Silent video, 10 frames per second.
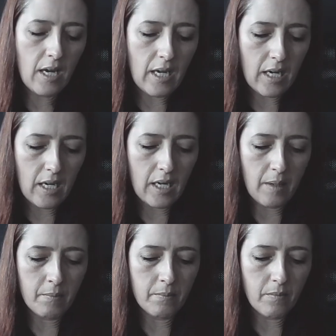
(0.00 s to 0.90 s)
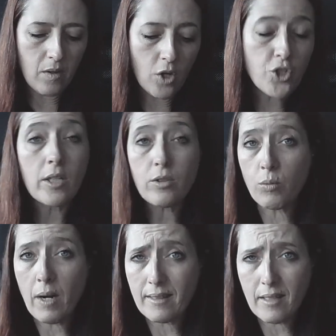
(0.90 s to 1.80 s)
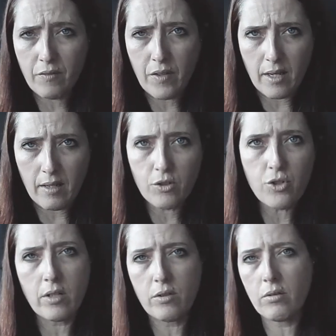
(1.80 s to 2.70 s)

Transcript: Um, ho scelto un'altra via, ho scelto